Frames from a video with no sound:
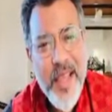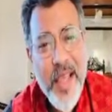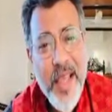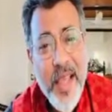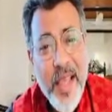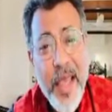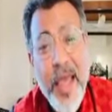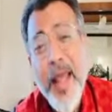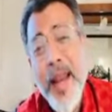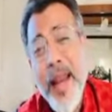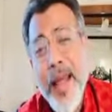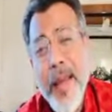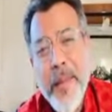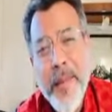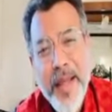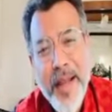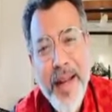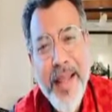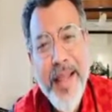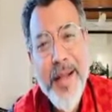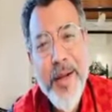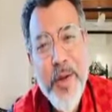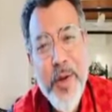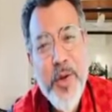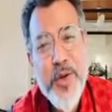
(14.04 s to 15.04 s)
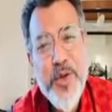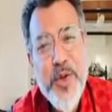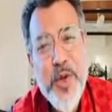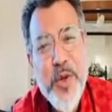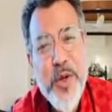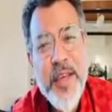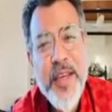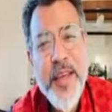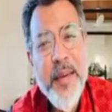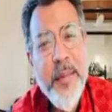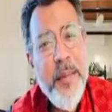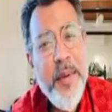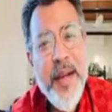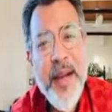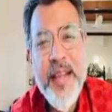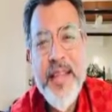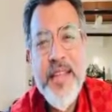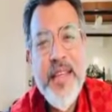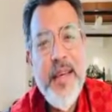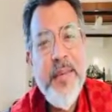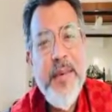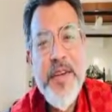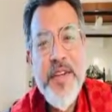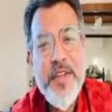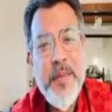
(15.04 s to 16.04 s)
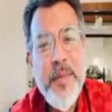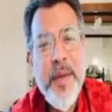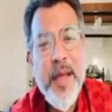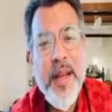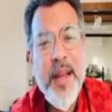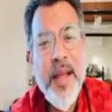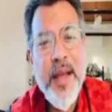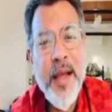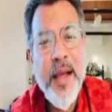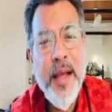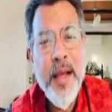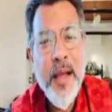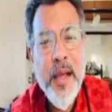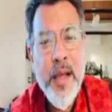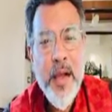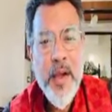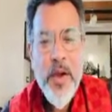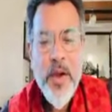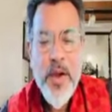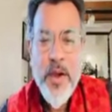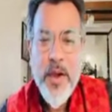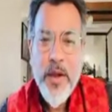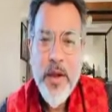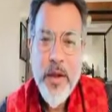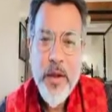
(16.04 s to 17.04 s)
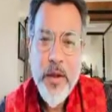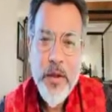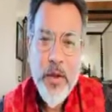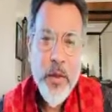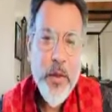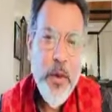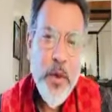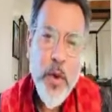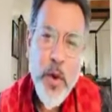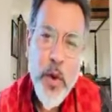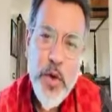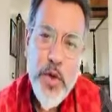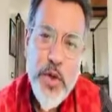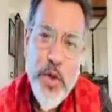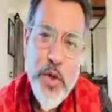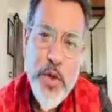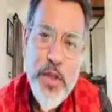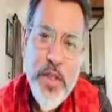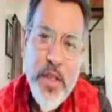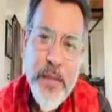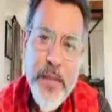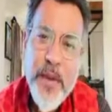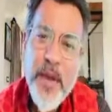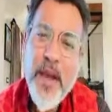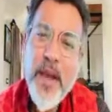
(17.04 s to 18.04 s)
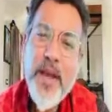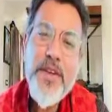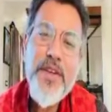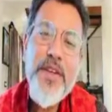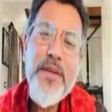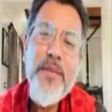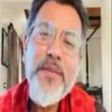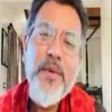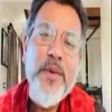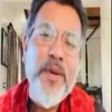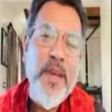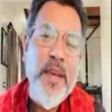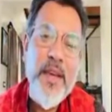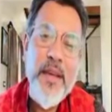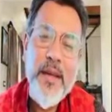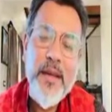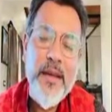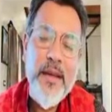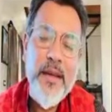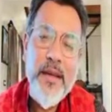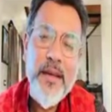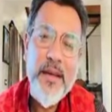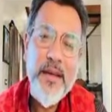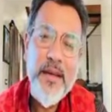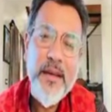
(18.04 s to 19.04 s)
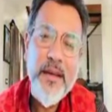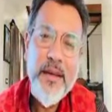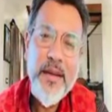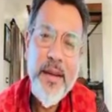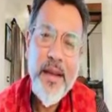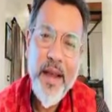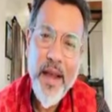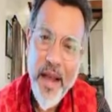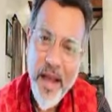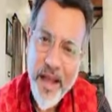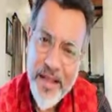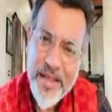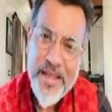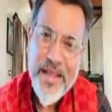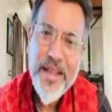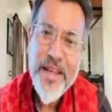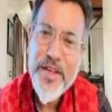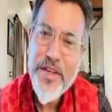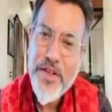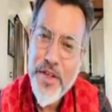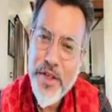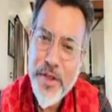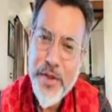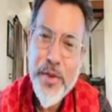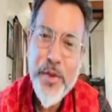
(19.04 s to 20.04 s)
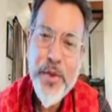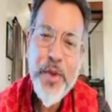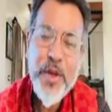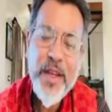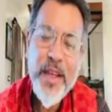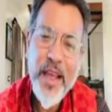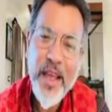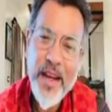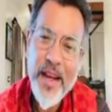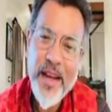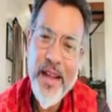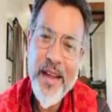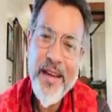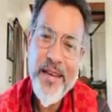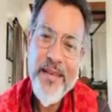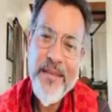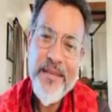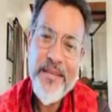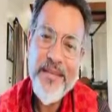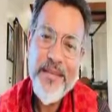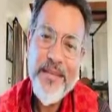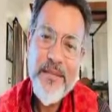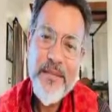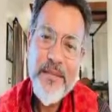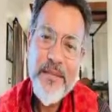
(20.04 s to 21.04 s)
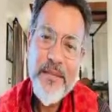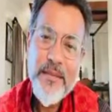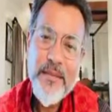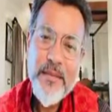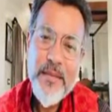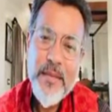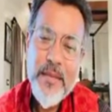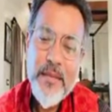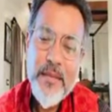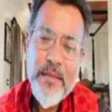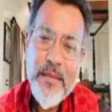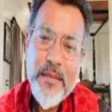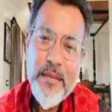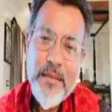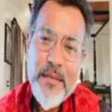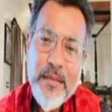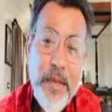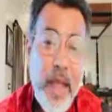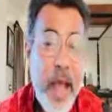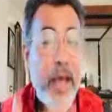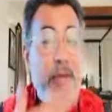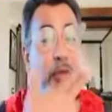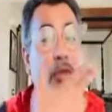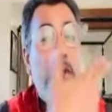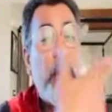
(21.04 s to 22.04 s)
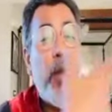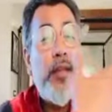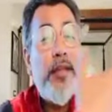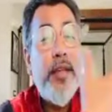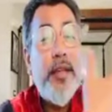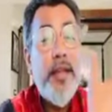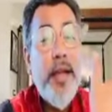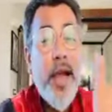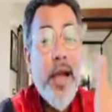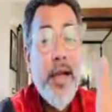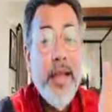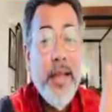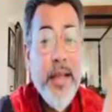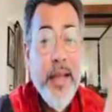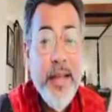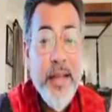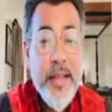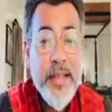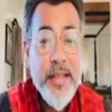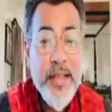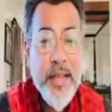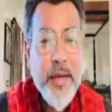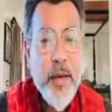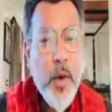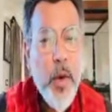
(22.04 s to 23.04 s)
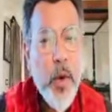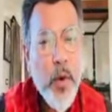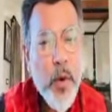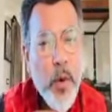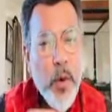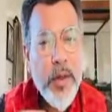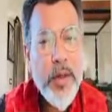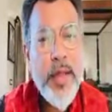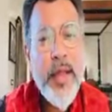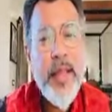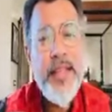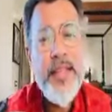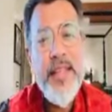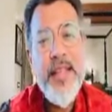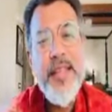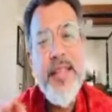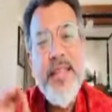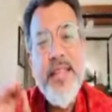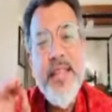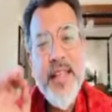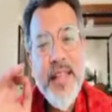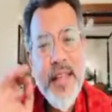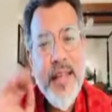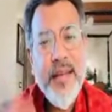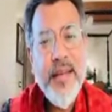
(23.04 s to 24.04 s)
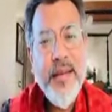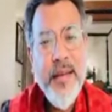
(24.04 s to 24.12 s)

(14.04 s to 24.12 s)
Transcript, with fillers: খেলা মেলায় লোক ঠকিয়ে বেড়েছে বেশ বেলা তবু কষ্ট চেপে হাসি মুখে আজকে সিঁদুর খেলা নাকতলাতে নাক কেটেছে খোকন গেছেন জেলে